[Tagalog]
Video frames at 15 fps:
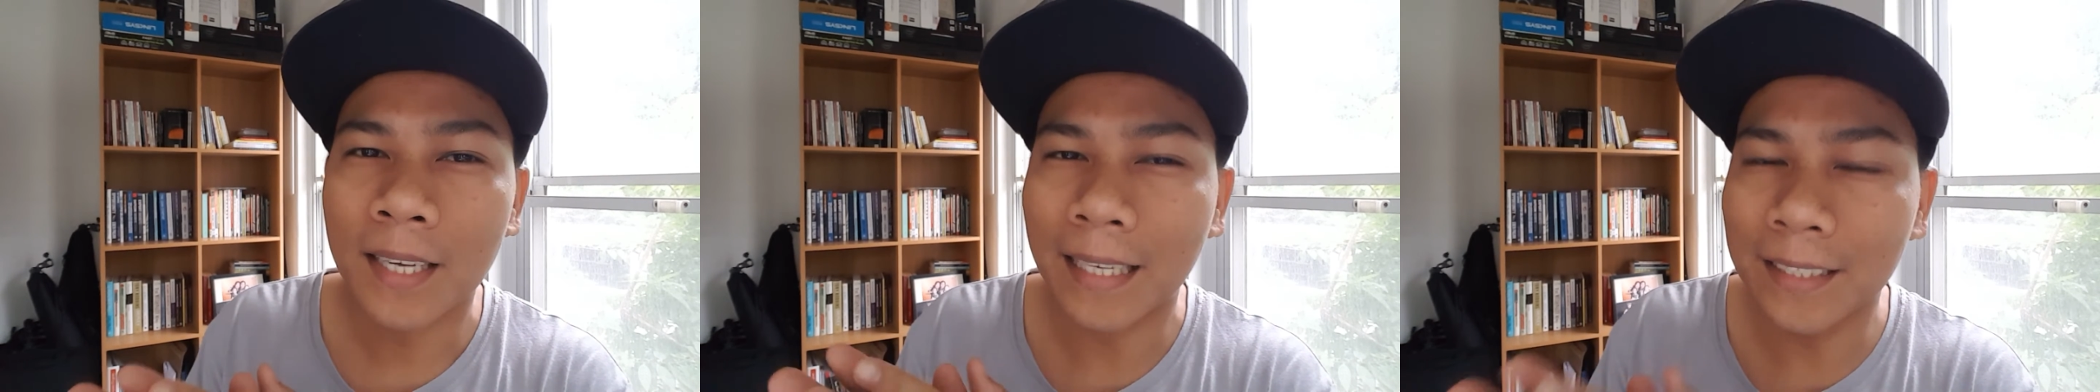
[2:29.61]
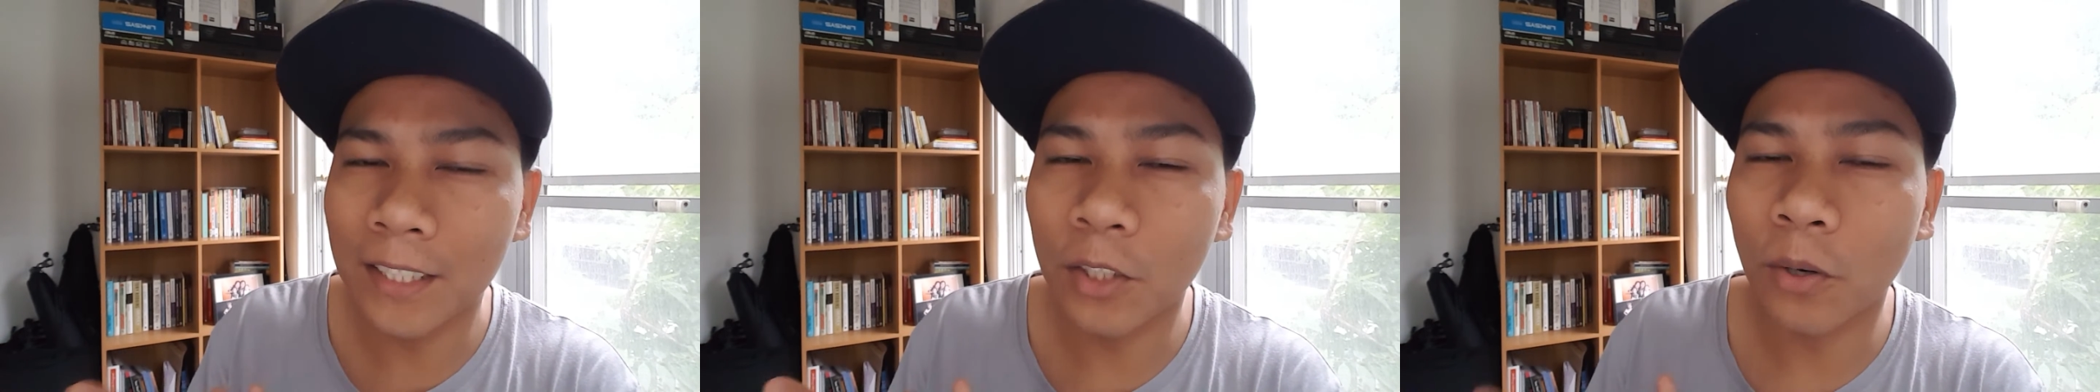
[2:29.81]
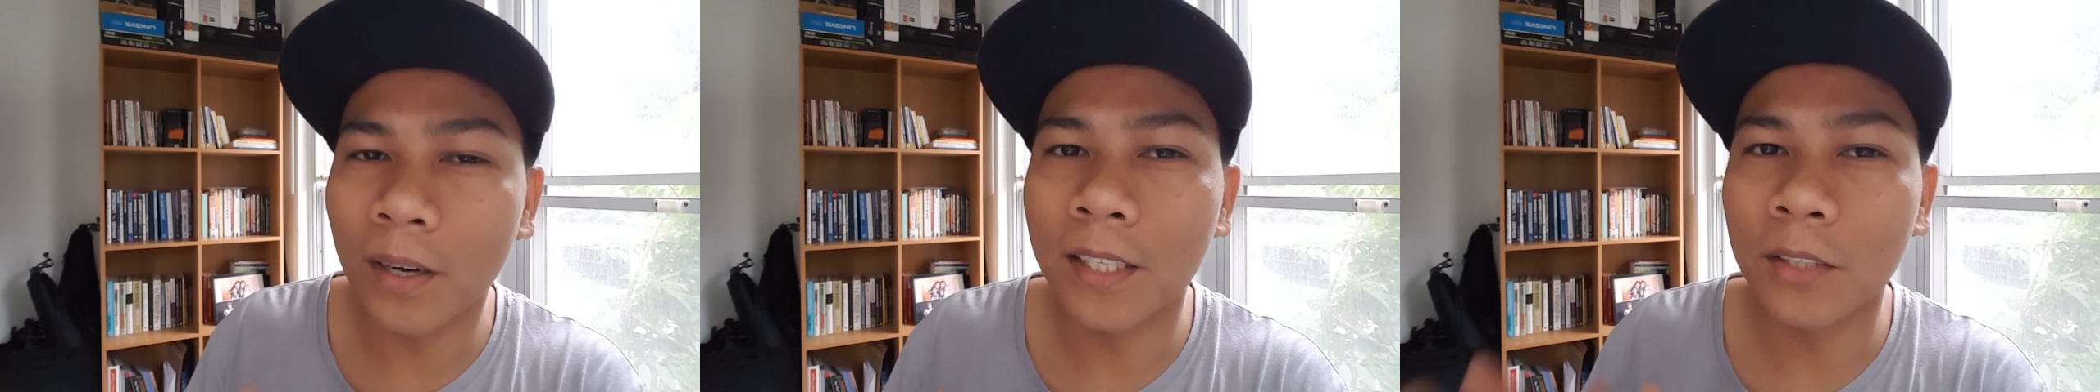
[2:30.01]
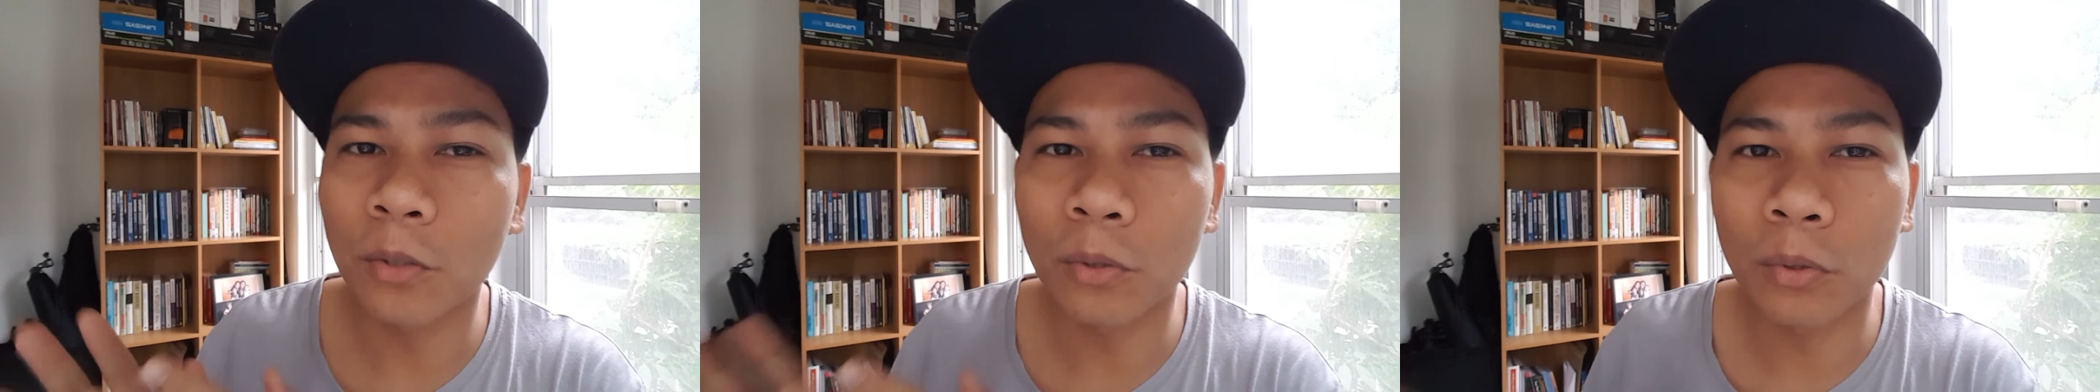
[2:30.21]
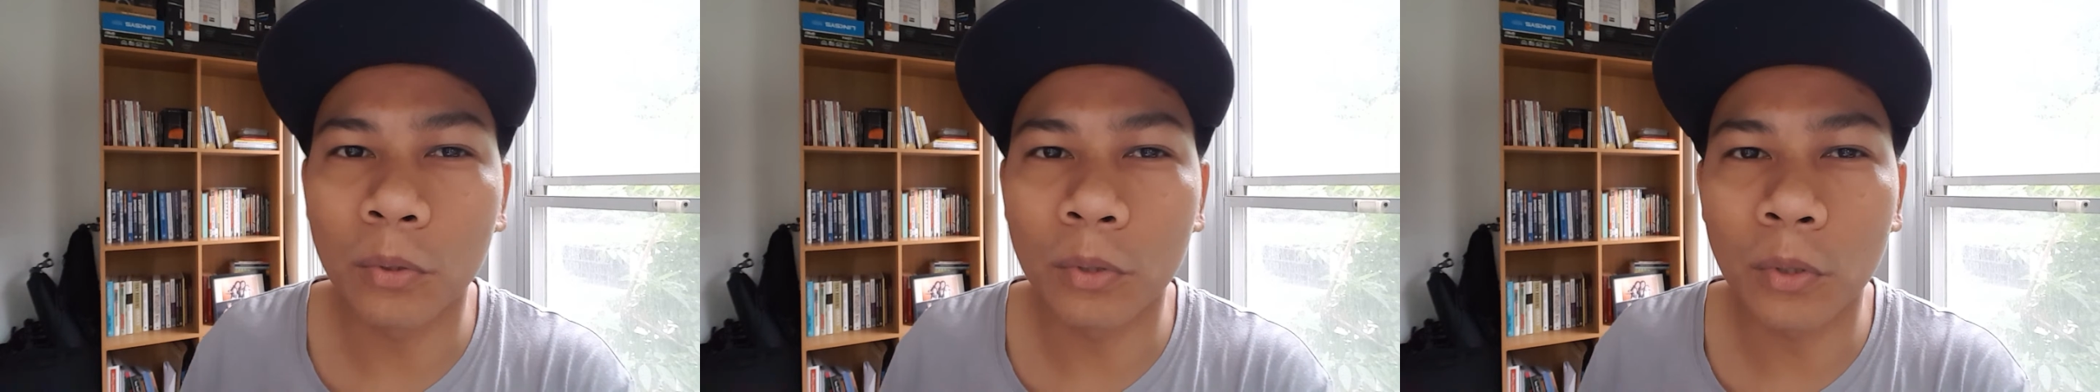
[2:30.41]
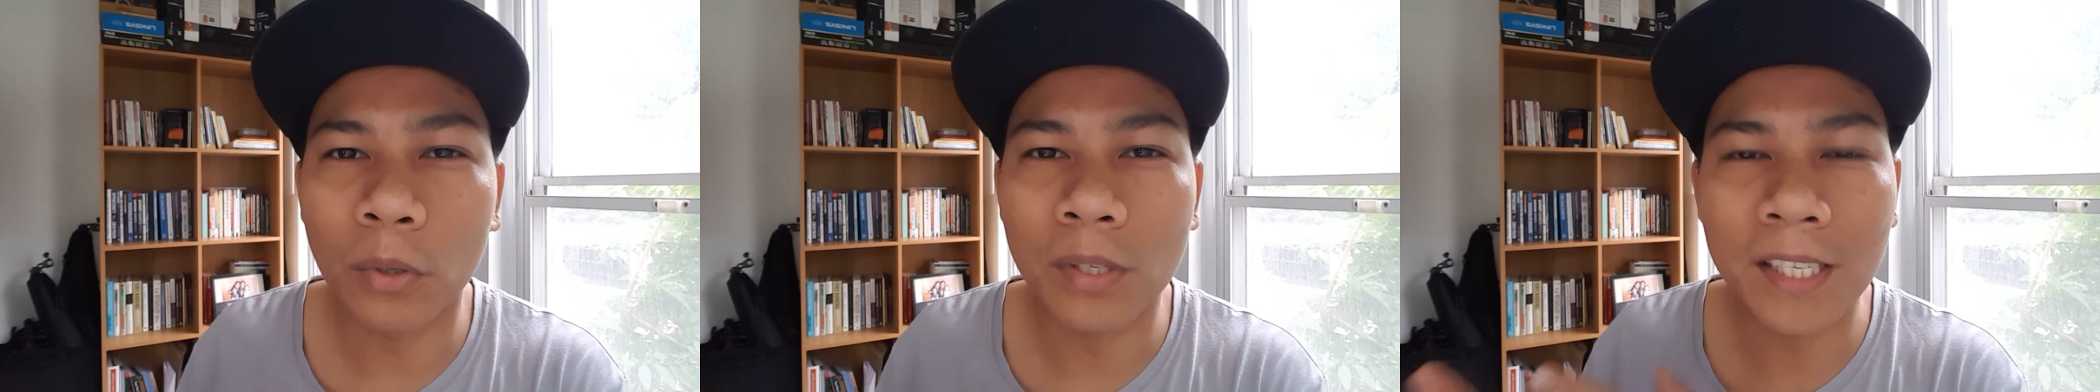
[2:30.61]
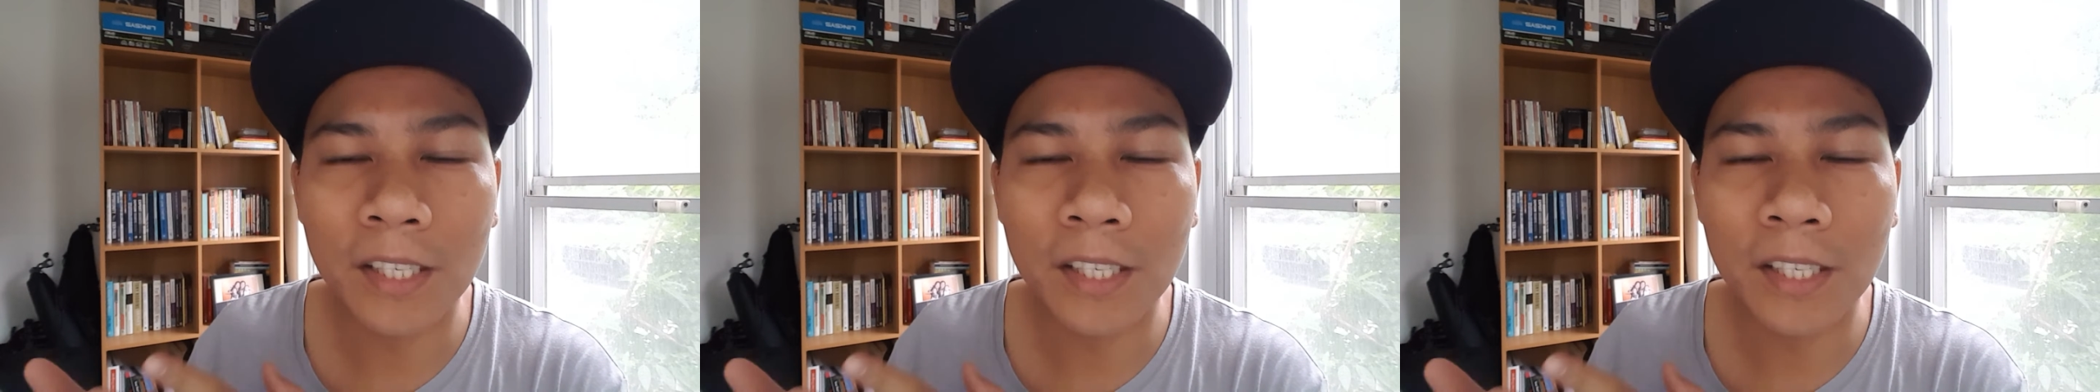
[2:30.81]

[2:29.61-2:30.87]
Kanino ka natututo?